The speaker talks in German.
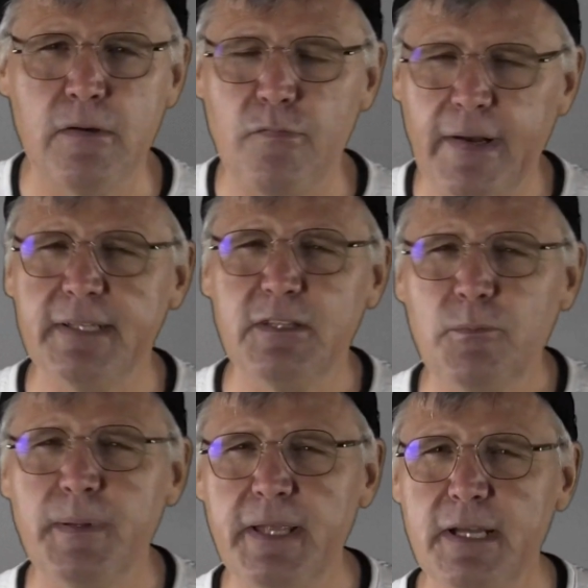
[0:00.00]
Fang an
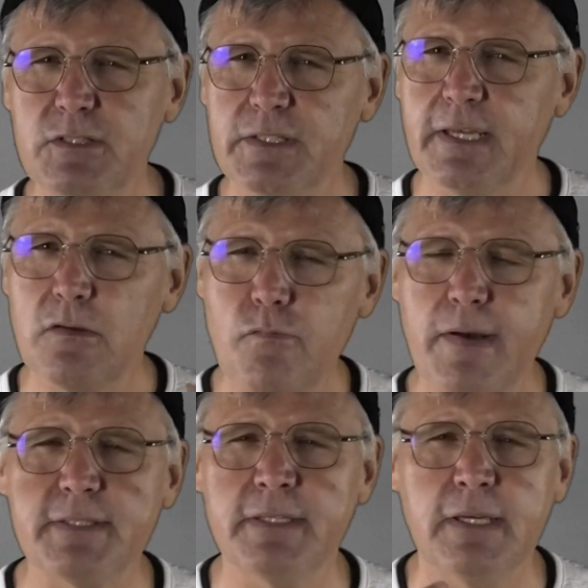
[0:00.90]
darüber nachzudenken,
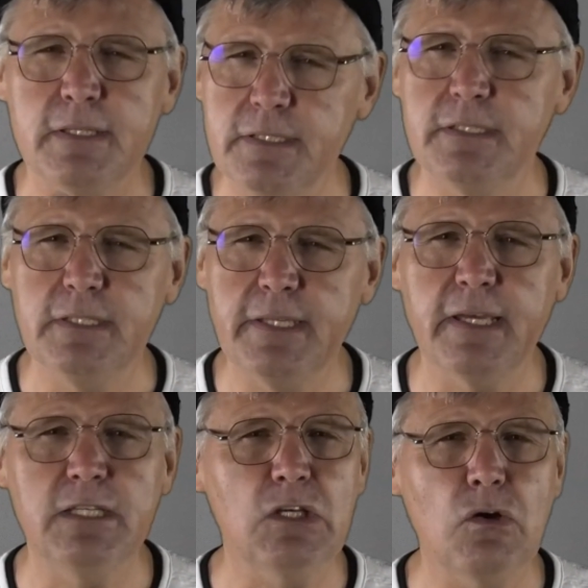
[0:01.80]
was sind die
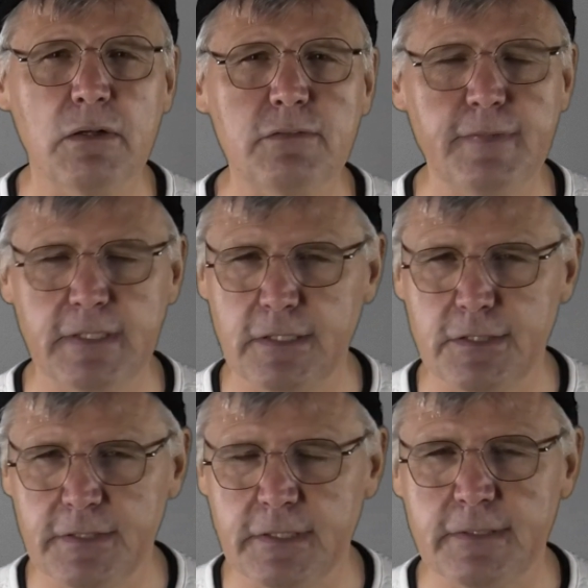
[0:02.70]
Dinge, die Gott
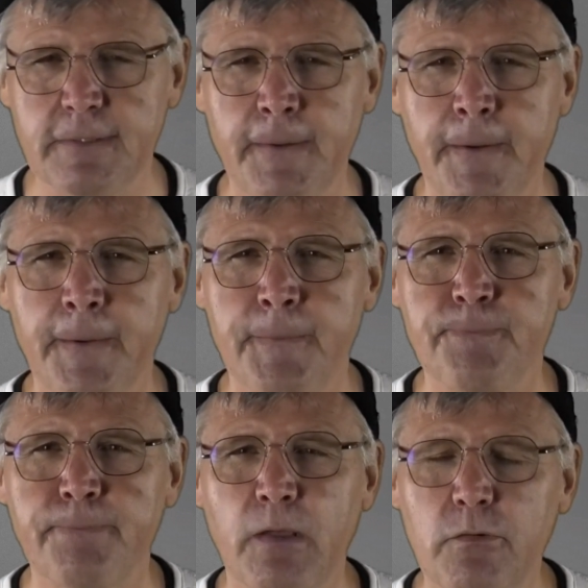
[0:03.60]
wichtig sind.
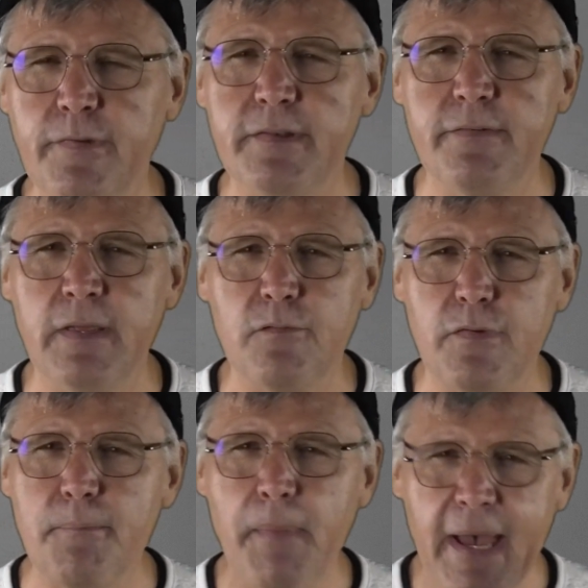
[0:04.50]
Und wenn
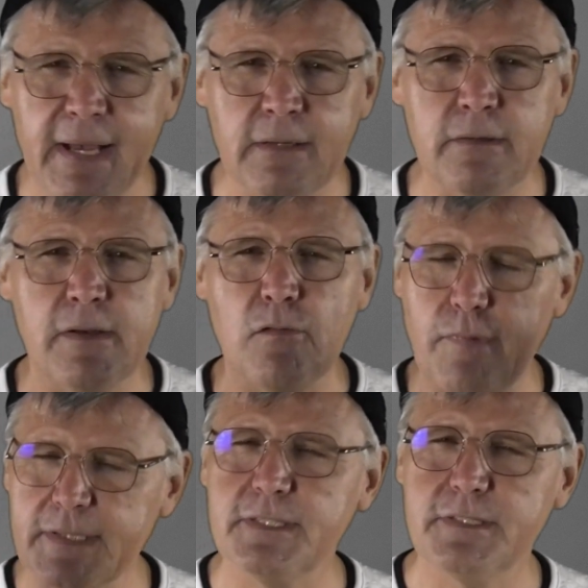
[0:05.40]
wir merken,
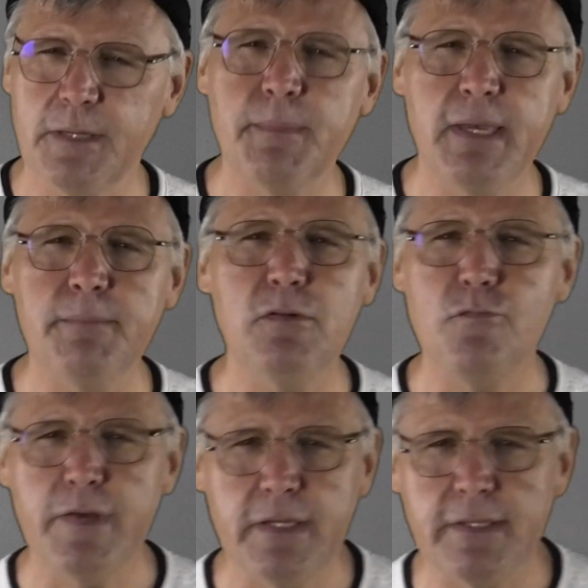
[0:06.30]
was ist dem
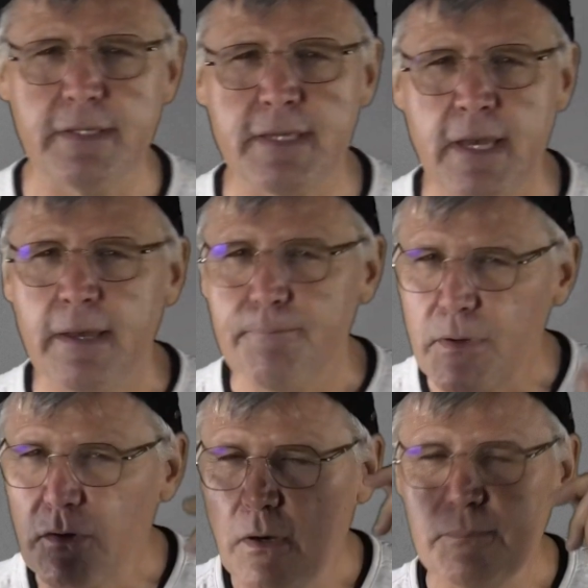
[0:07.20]
Himmel wichtig,
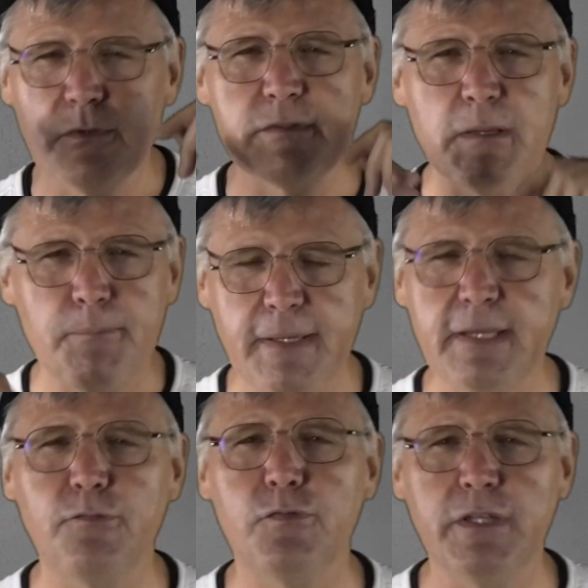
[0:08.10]
bekommt unser
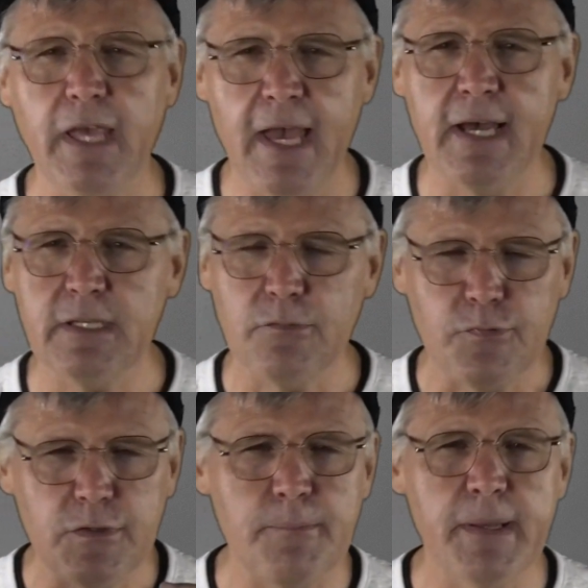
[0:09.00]
Blick für die Erde,
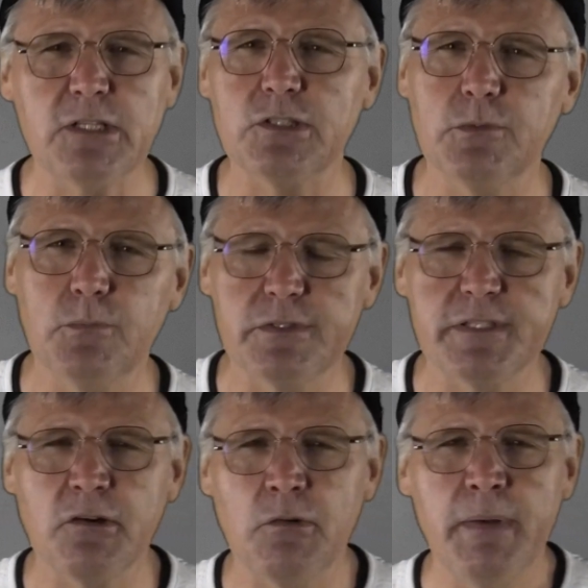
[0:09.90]
für die Menschen um uns
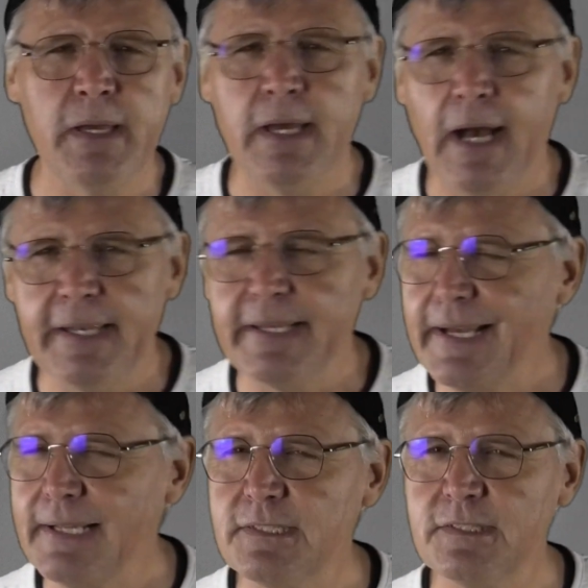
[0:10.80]
herum eine
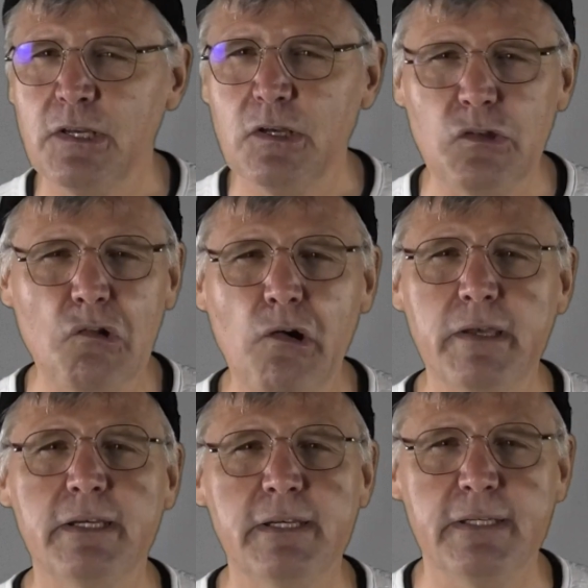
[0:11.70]
ganz
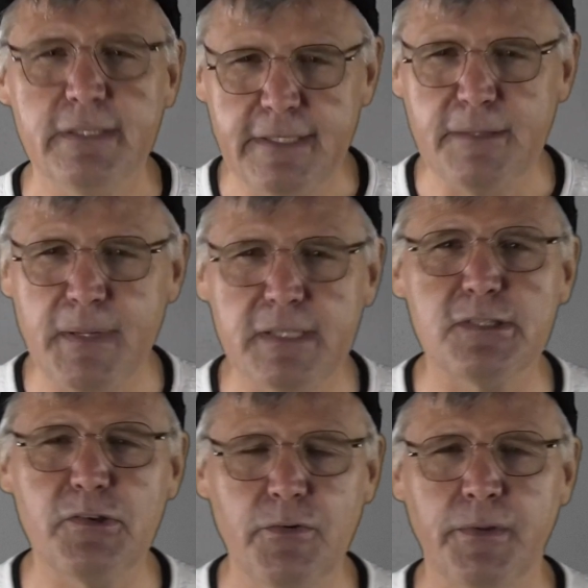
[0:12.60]
neue
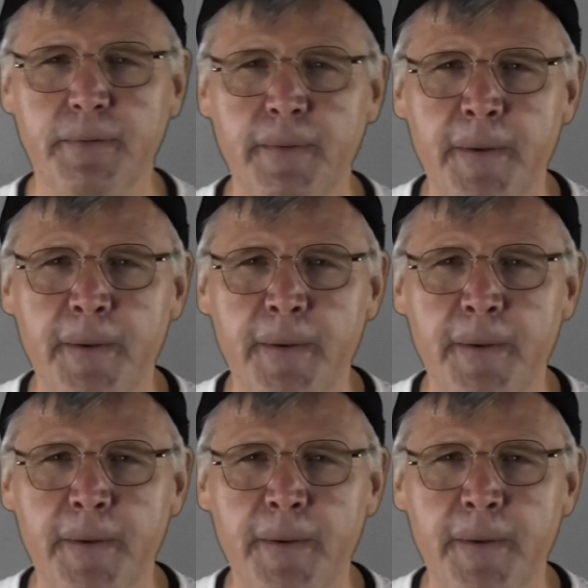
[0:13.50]
Dimension.